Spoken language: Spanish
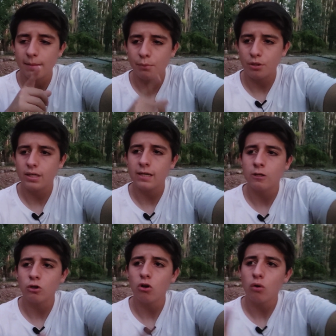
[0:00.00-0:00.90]

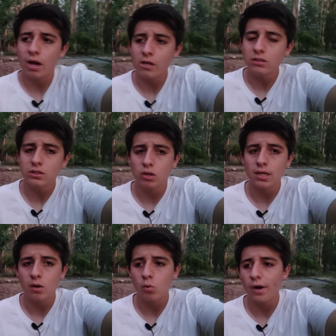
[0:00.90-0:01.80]
porque todos los años se
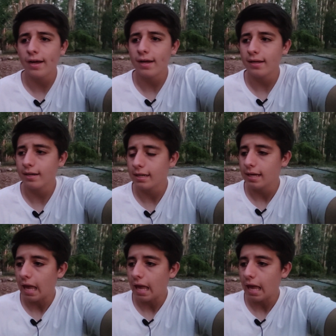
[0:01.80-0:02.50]
solía jugar